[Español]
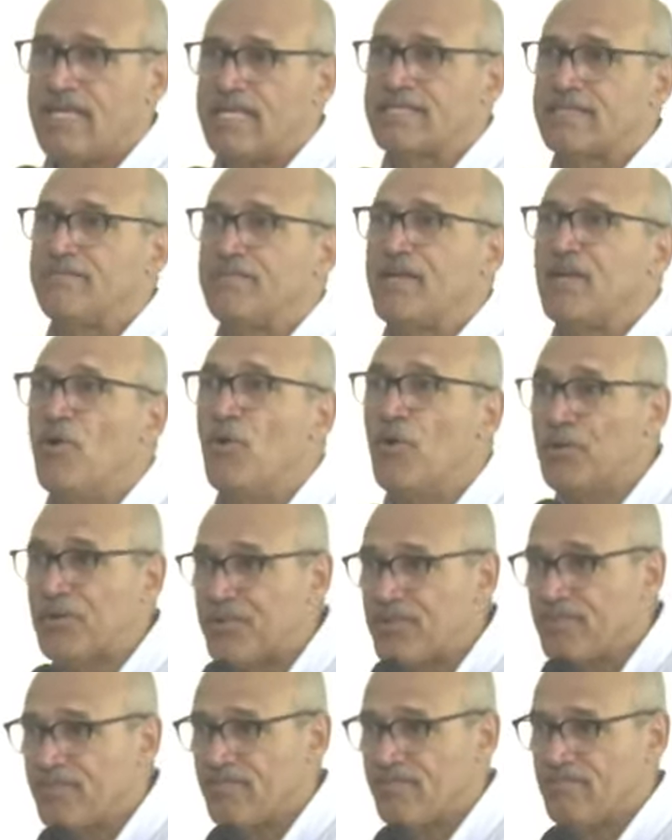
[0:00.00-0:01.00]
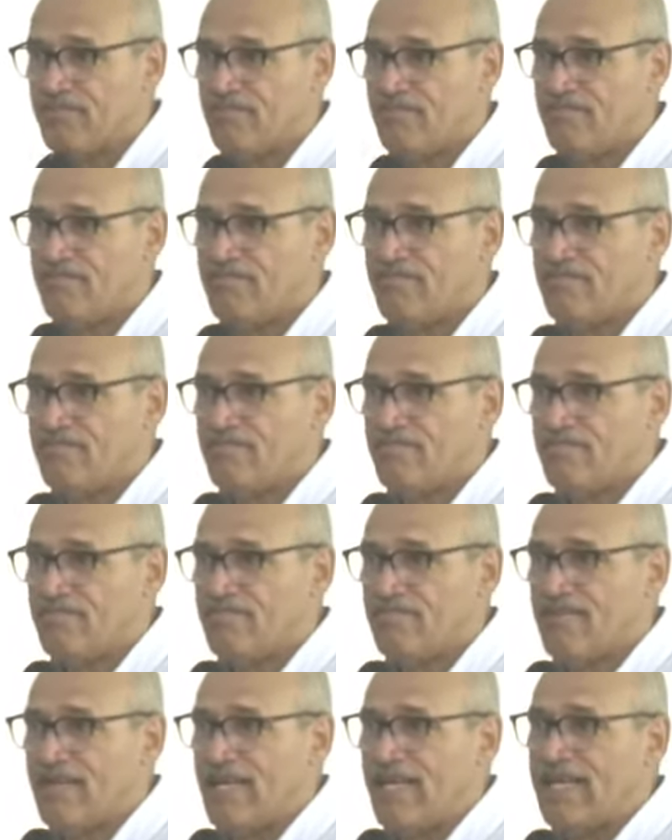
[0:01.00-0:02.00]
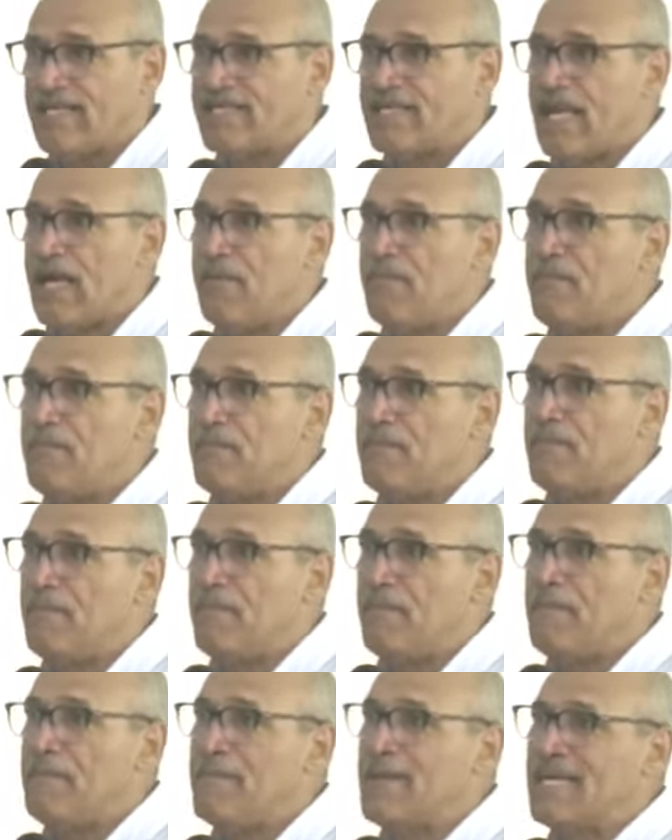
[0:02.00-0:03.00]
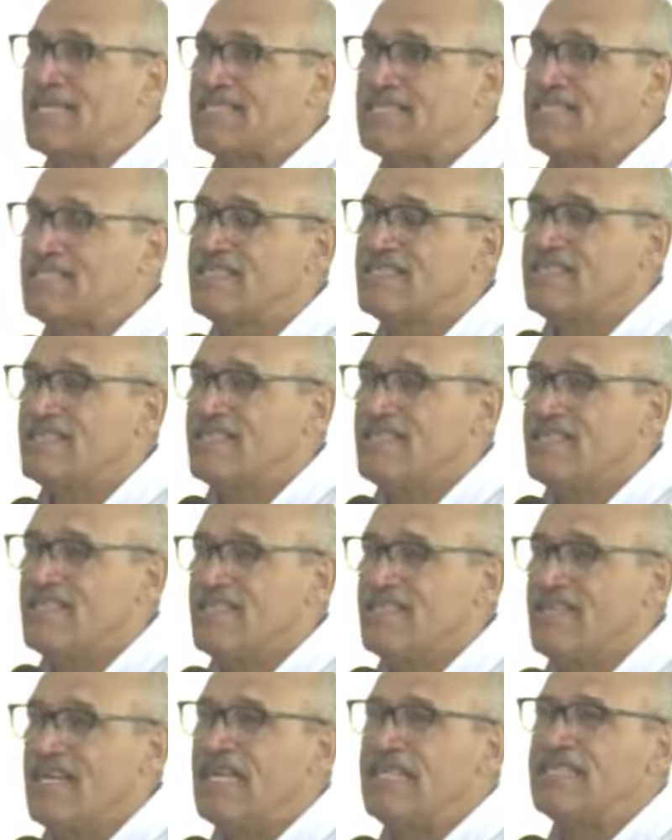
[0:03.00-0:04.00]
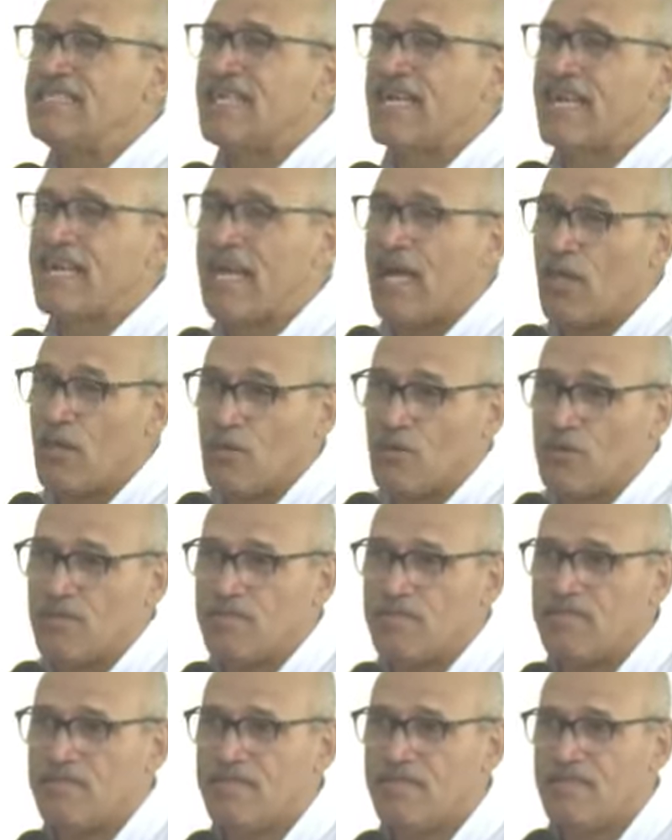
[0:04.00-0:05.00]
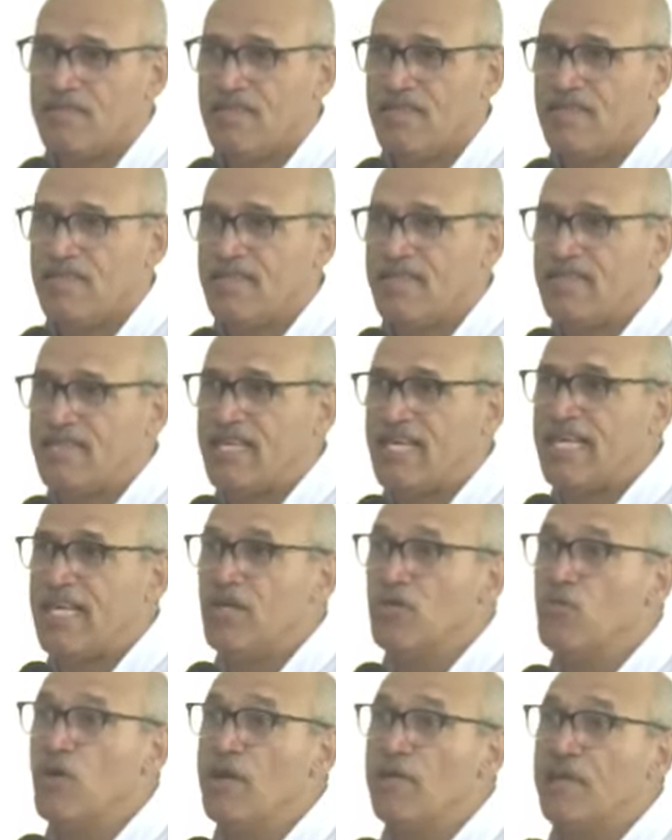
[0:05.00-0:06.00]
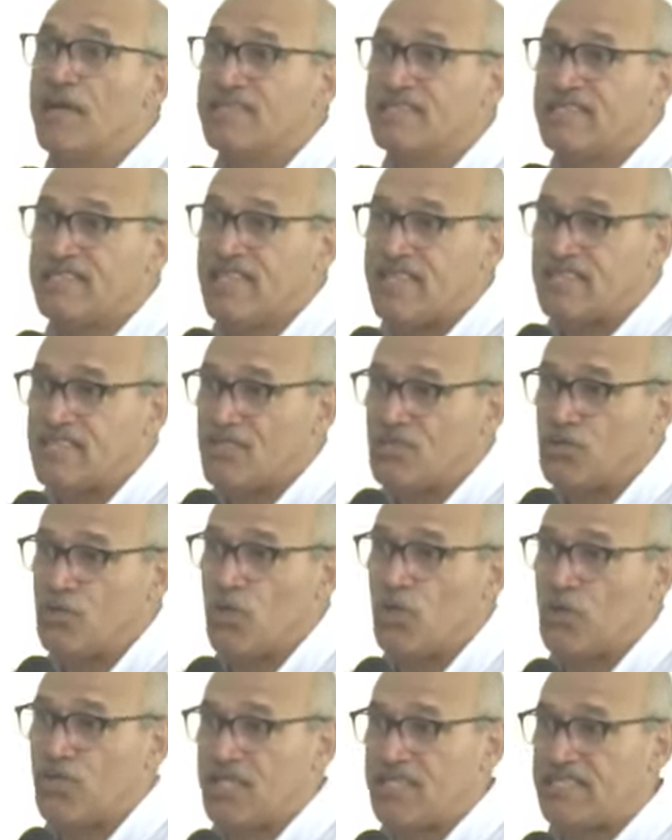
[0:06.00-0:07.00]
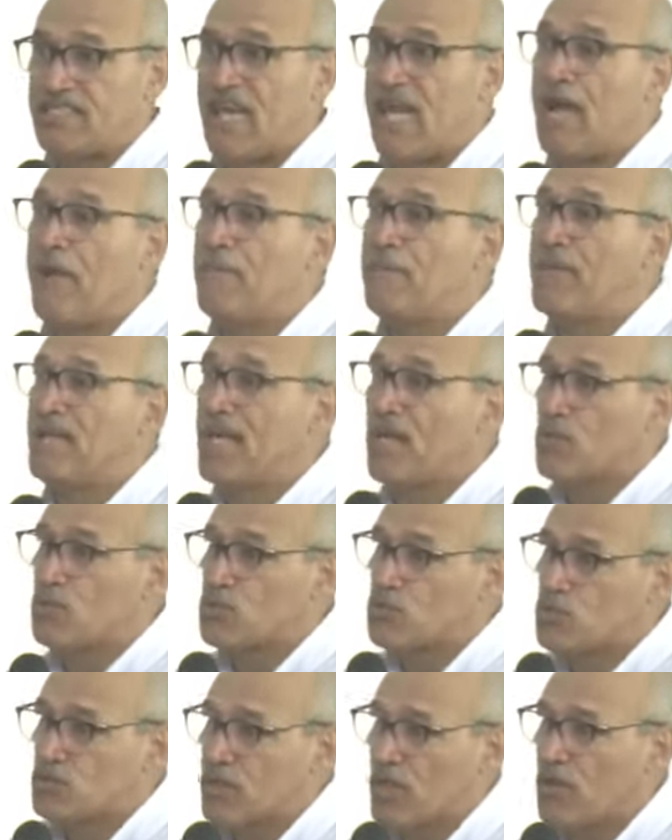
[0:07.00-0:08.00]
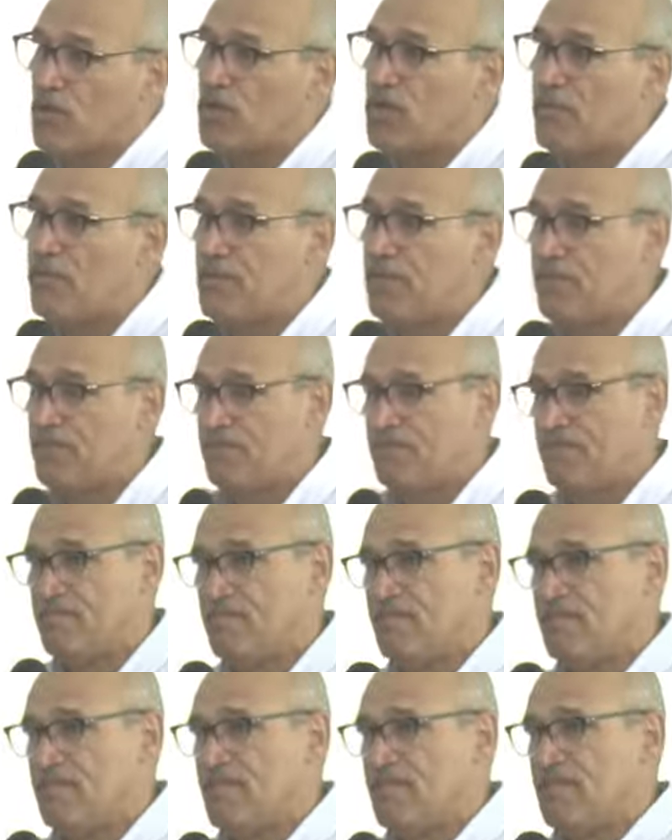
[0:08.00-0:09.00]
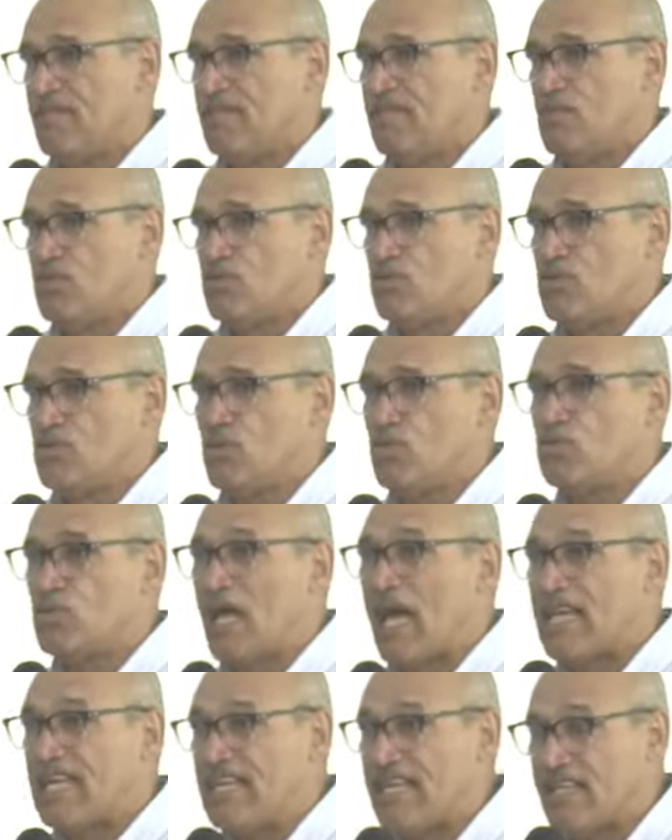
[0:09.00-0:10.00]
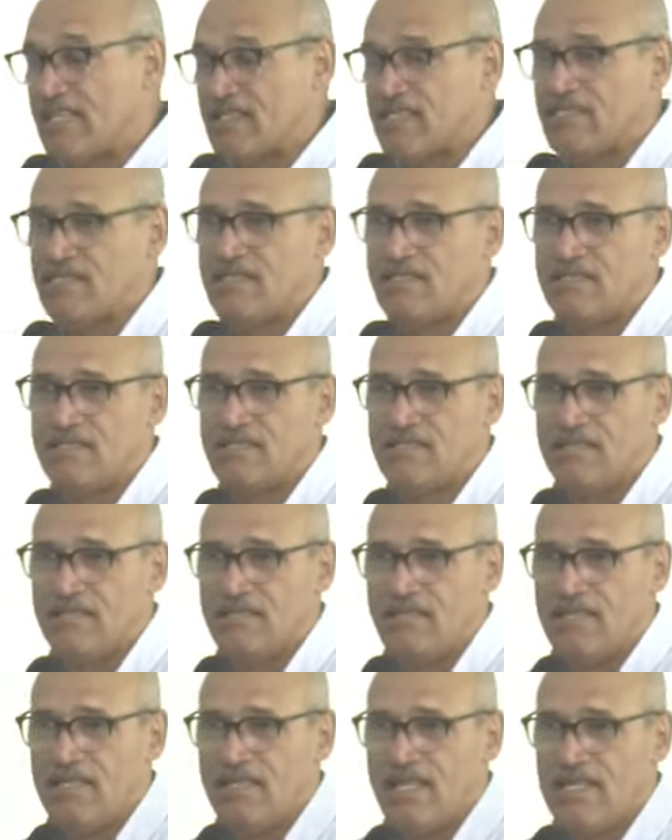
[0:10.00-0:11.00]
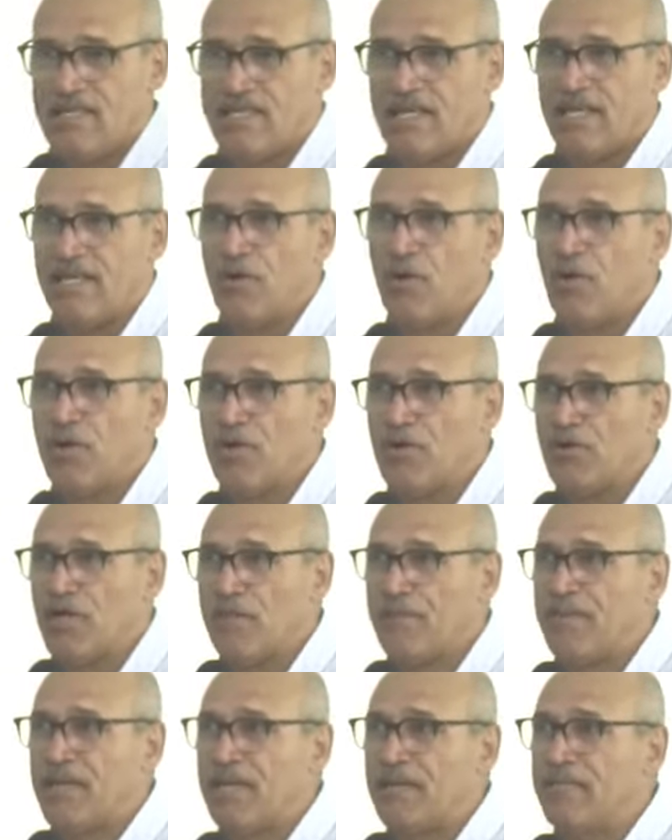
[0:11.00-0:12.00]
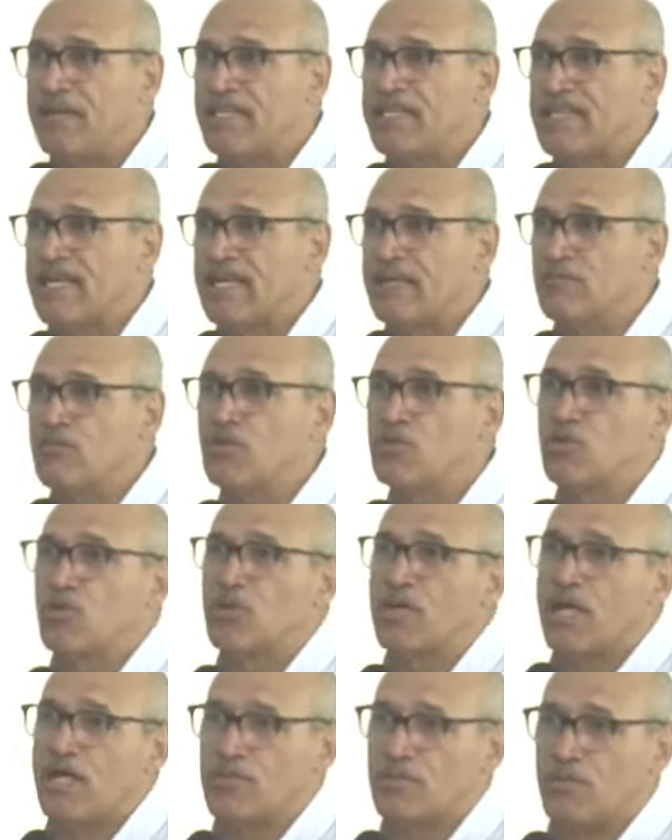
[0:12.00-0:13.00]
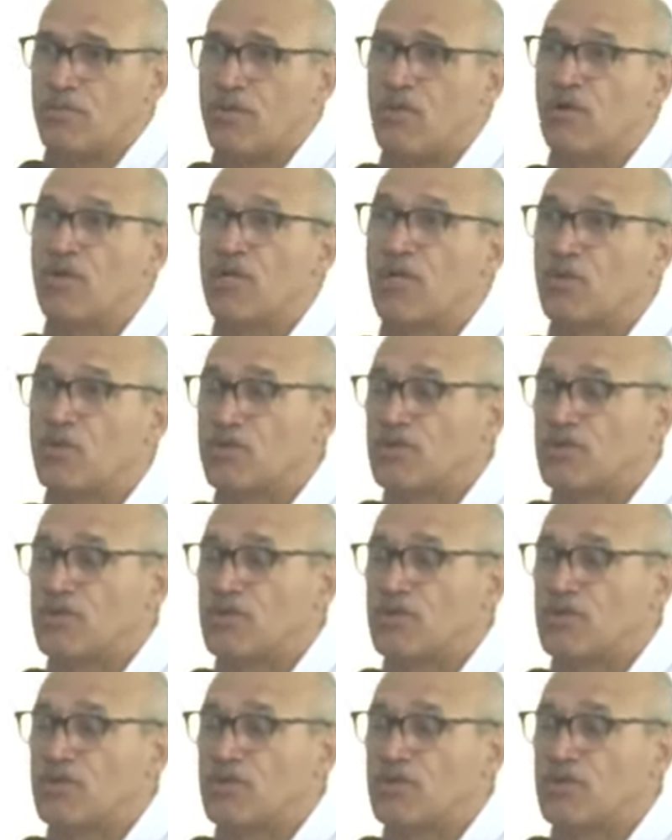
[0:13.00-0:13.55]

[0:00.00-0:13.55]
es mejor, está más integrado, tiene nuevas decisiones, se han ampliado sus salones sus áreas exteriores hoy experimentan en muchos casos mejores